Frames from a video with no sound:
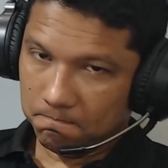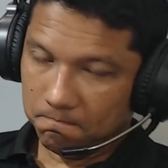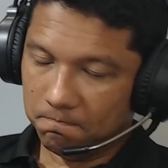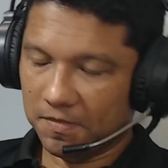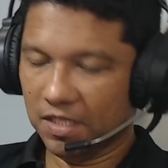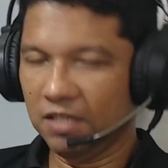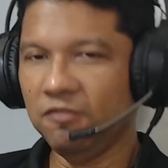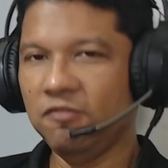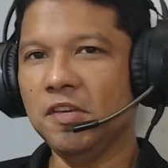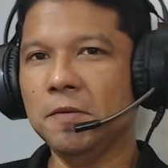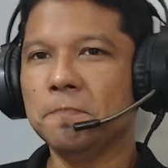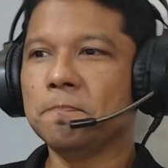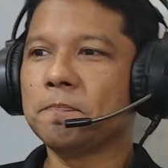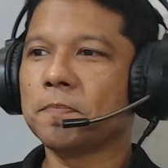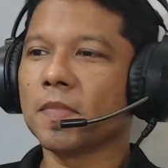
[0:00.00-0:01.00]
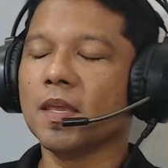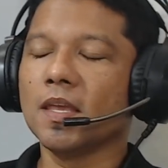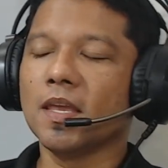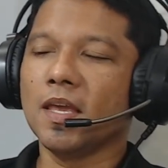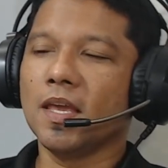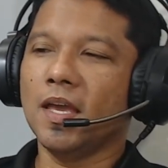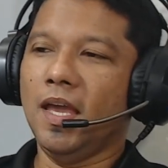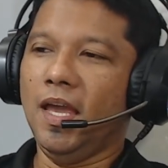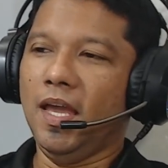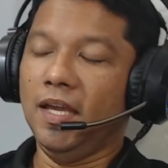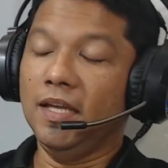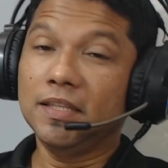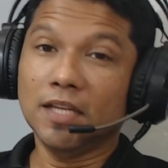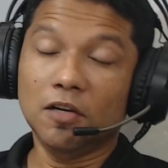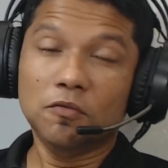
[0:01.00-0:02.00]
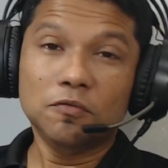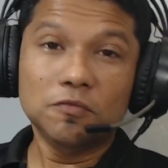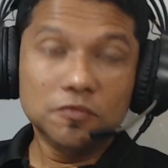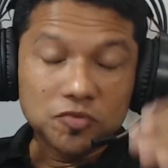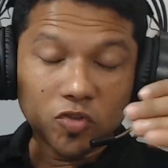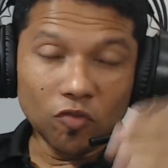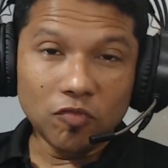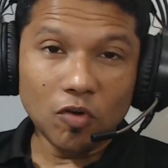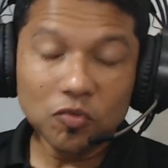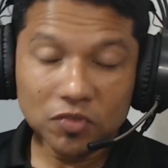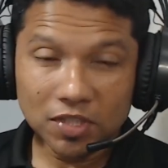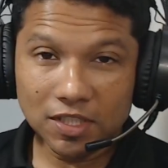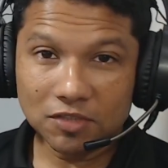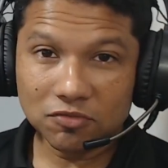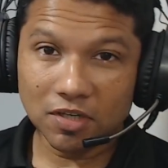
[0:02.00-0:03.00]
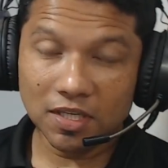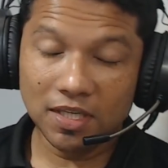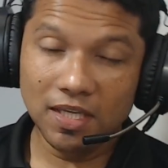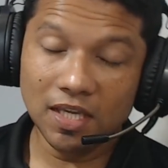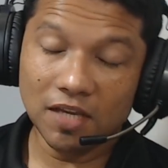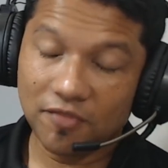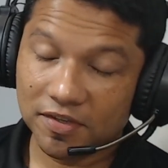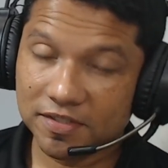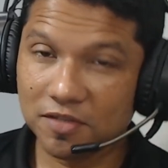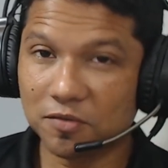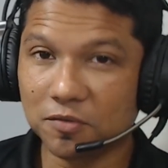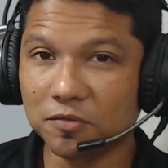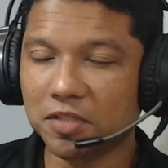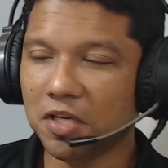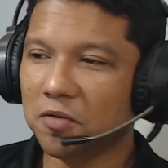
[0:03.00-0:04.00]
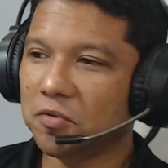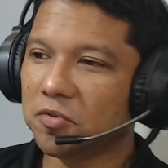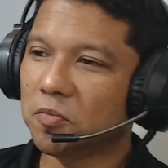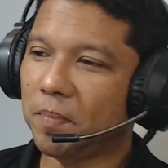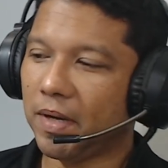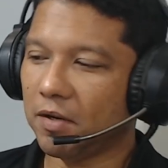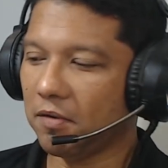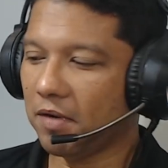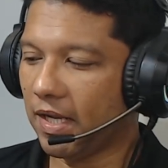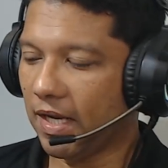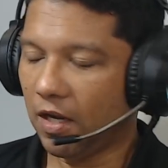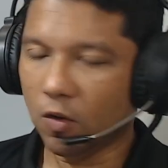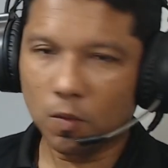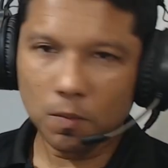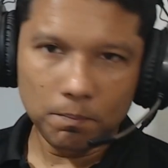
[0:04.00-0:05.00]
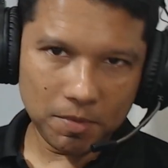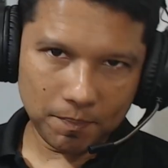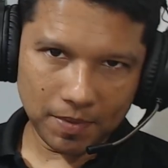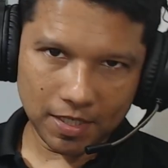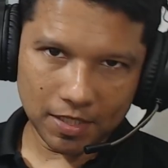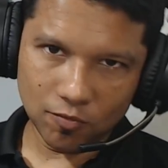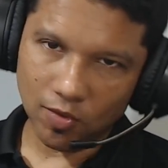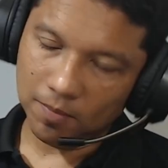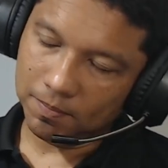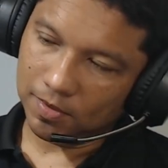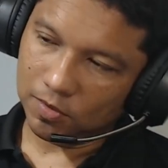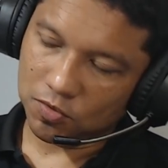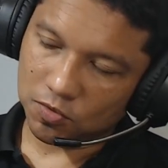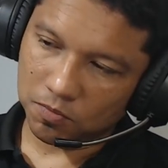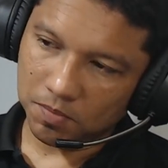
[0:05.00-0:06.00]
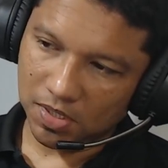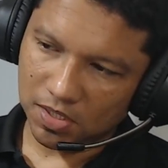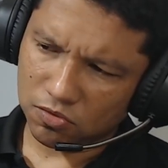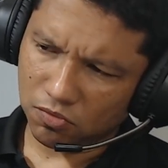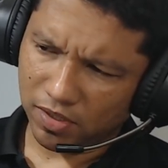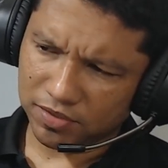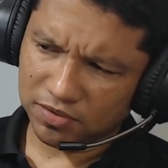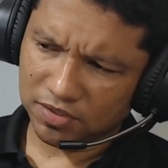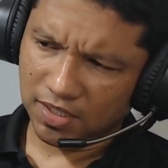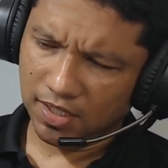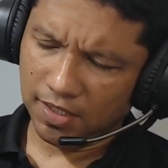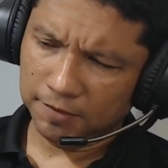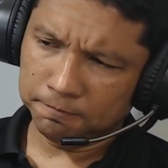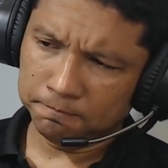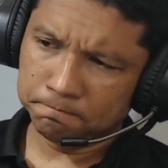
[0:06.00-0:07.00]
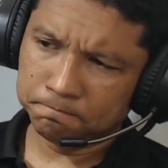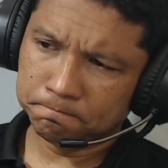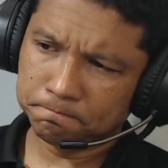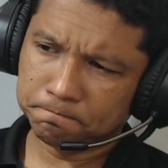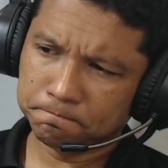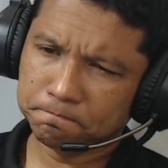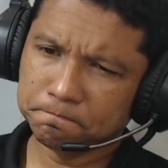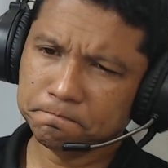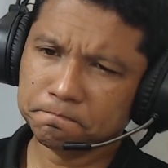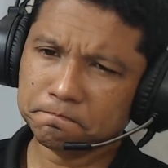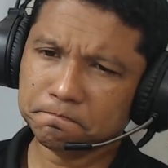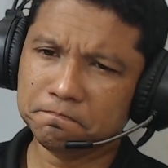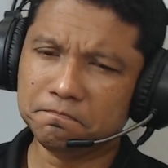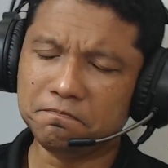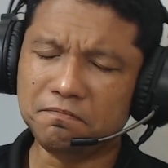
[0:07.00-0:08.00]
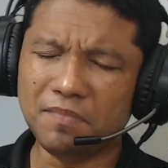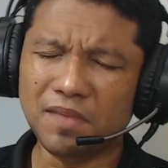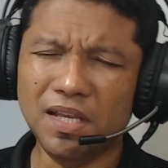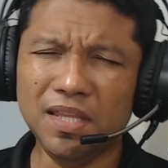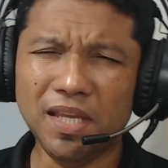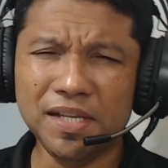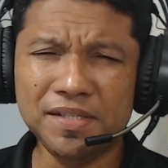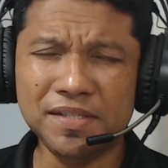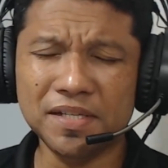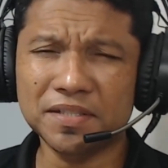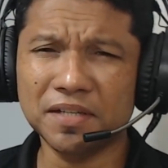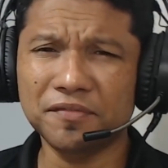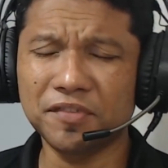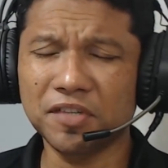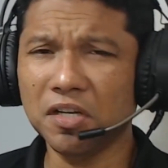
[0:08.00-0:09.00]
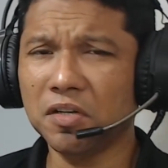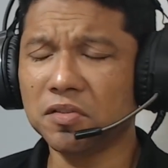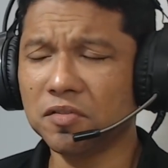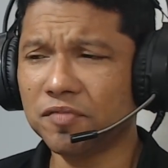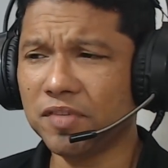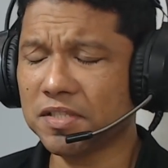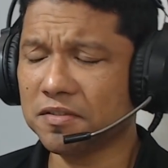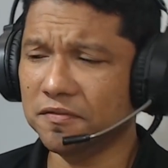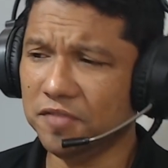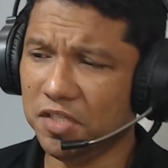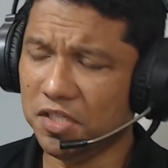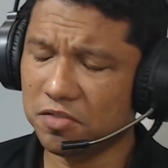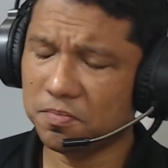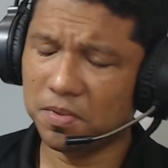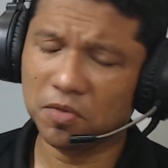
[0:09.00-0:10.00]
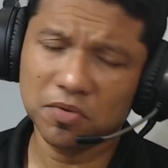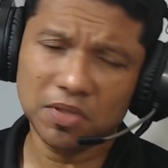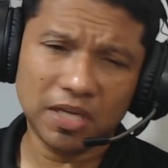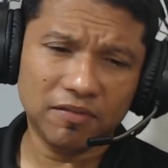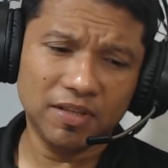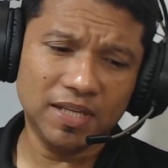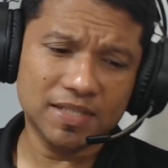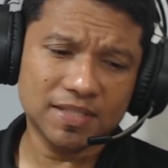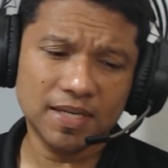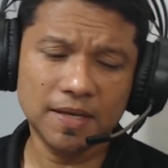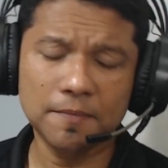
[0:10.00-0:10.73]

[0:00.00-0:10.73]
Enfim, é, então estou voltando aqui a fazer conteúdo para o canal. Me perdoem pelo sumiço, acho que é desde sexta-feira que eu não faço vídeo porque eu tava nessa